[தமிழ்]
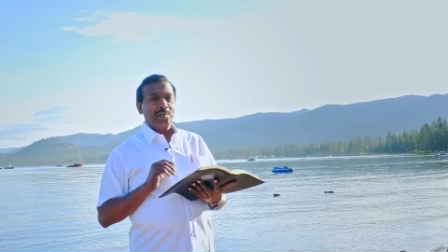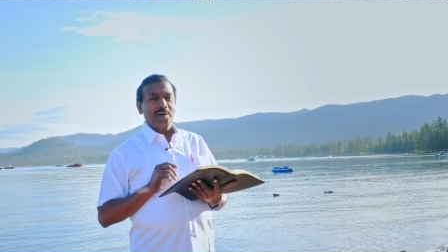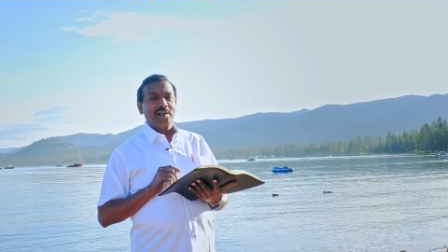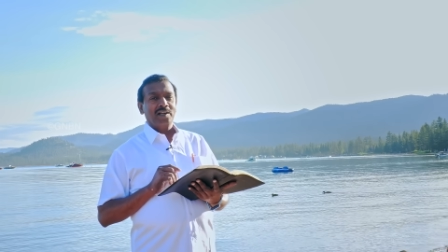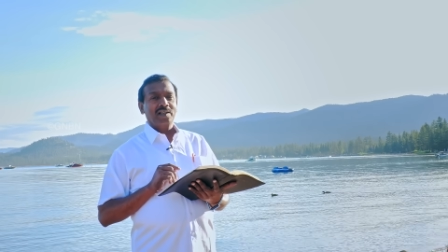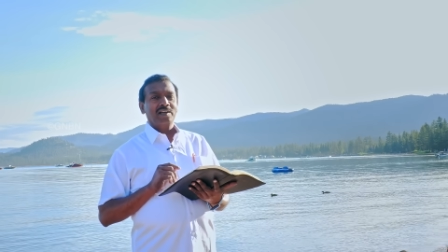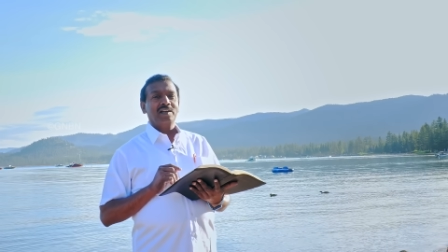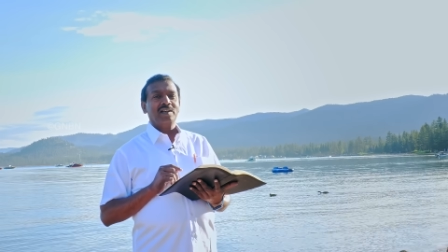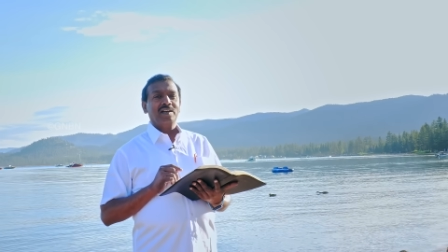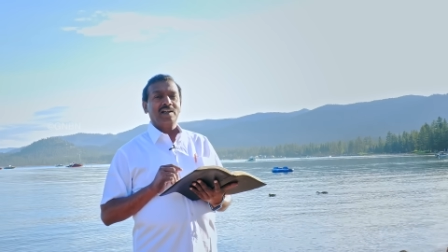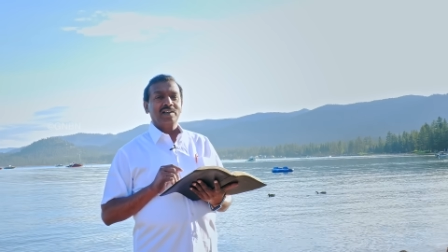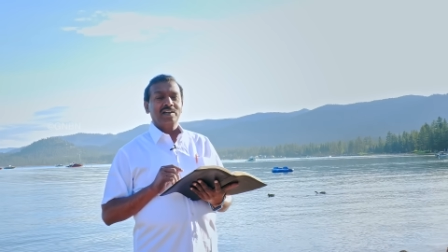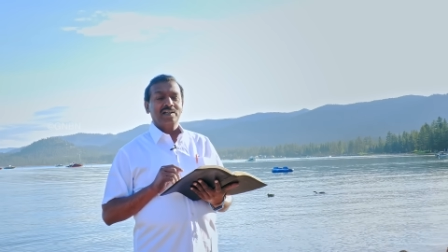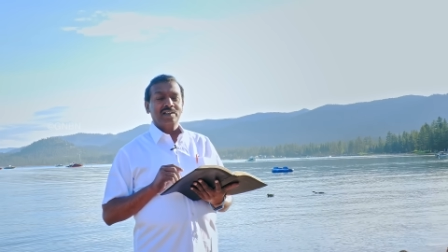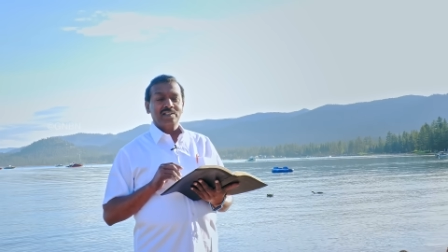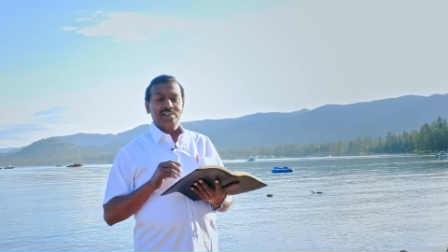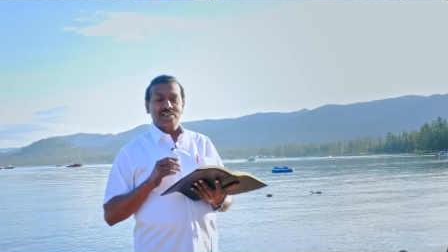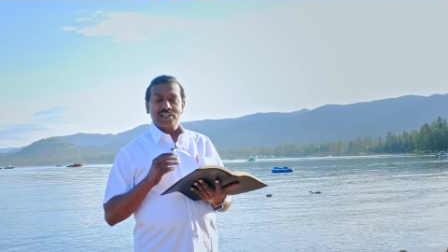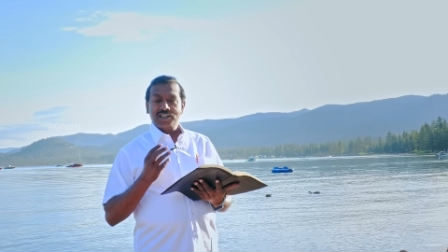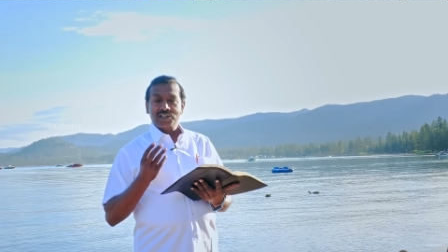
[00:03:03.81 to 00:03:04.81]
மாட்டேங்கிறாங்க
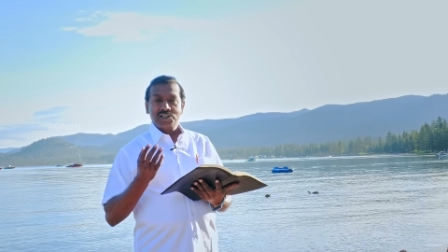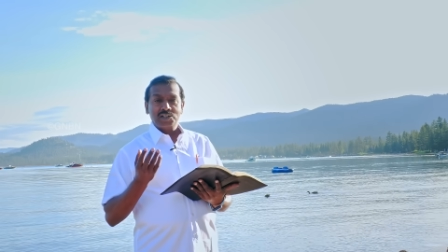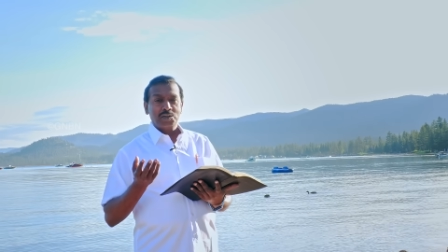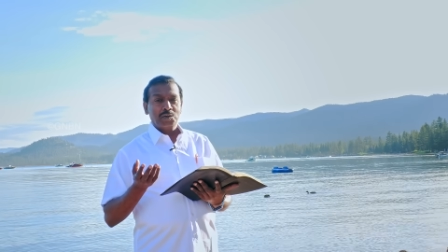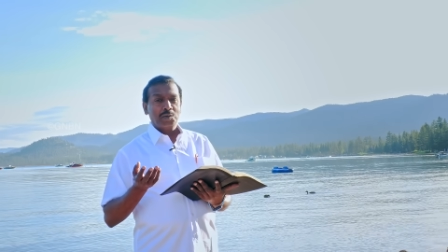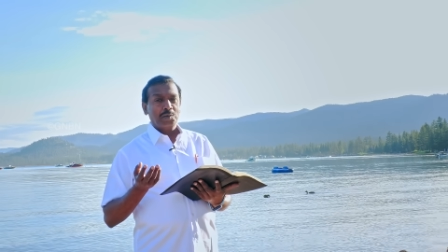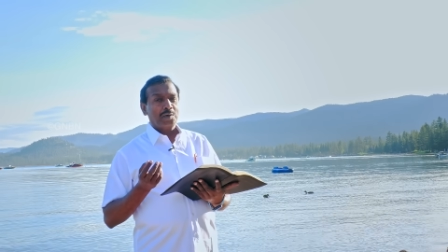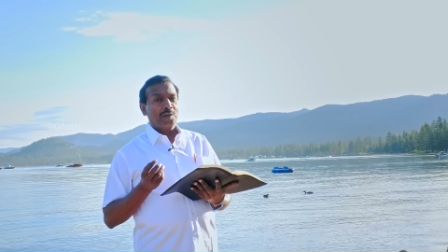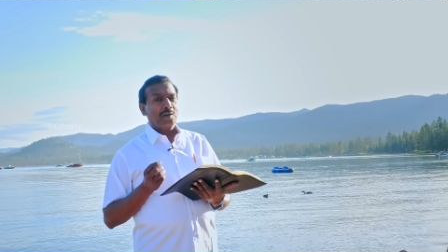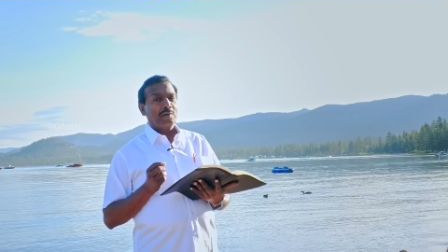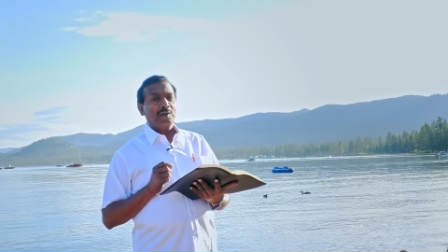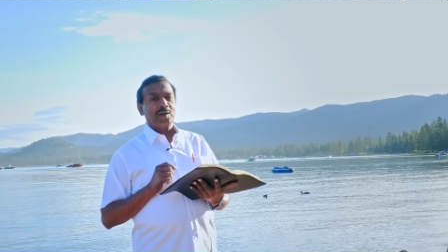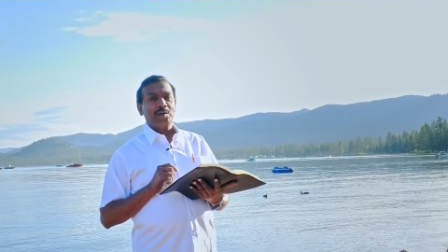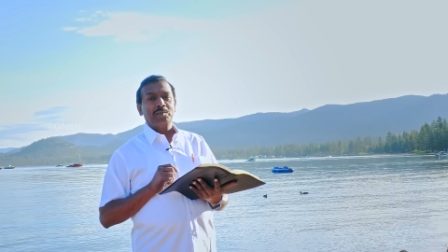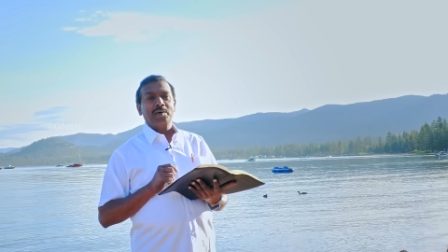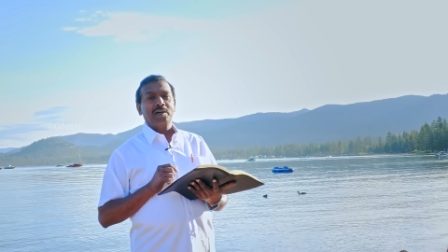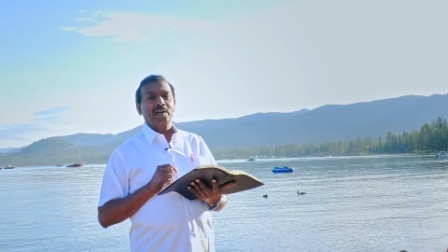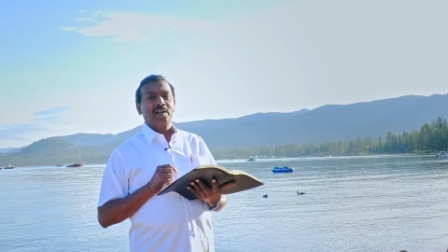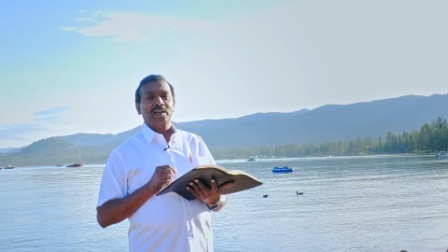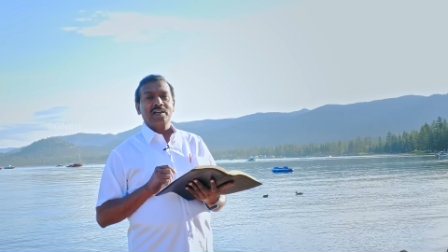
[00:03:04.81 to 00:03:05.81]
சர்ச்சை கூட்டம் வர
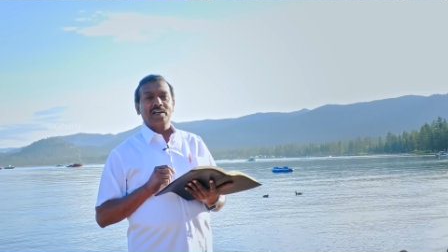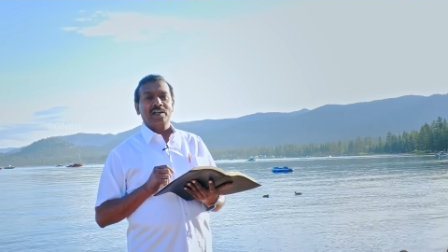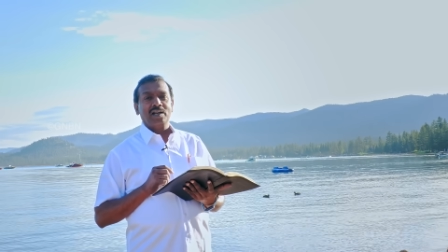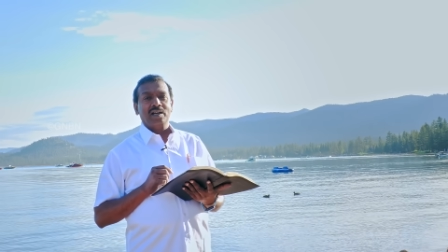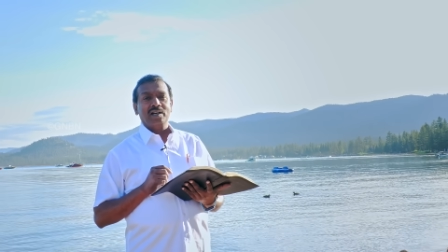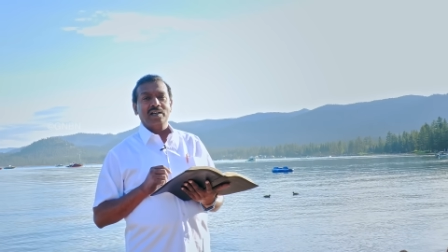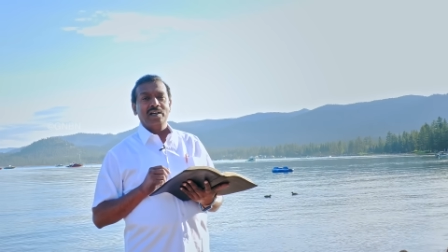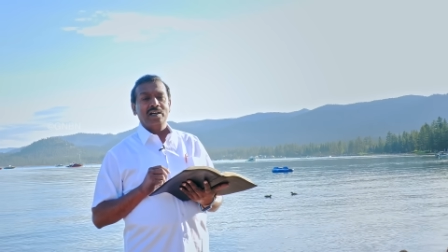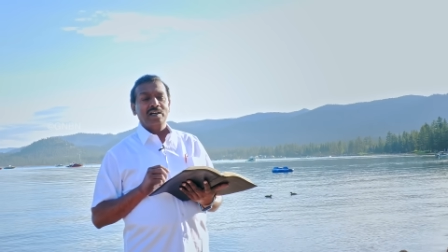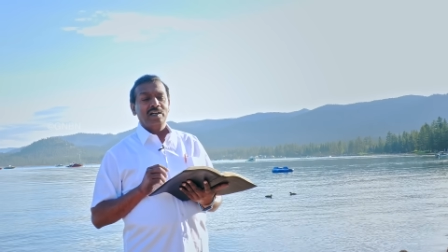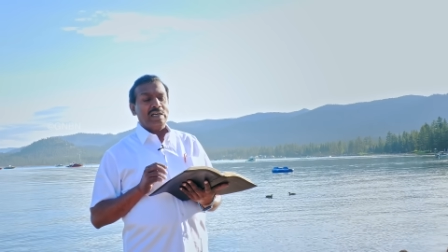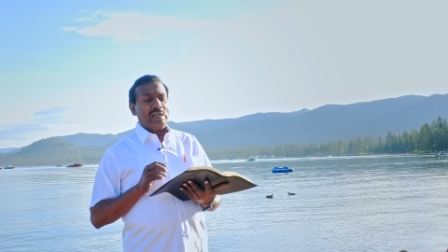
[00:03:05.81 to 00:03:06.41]
மாட்டேங்கிறாங்க